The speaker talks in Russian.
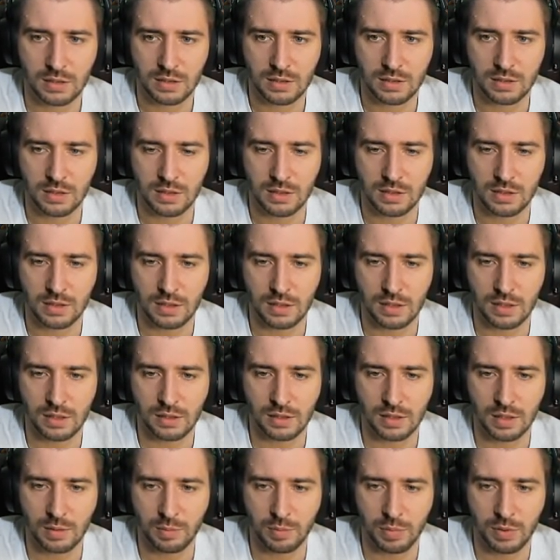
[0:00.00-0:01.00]

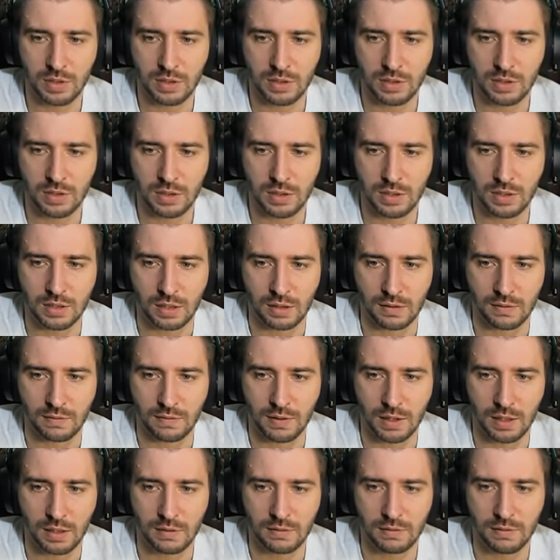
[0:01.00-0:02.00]
Сердцеедка приди.
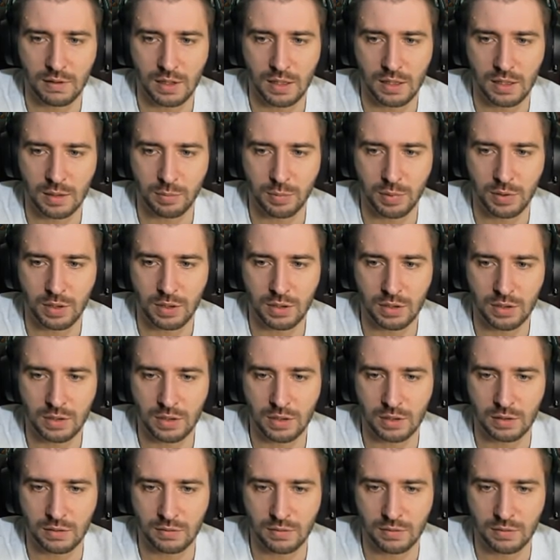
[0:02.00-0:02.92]
вала приди.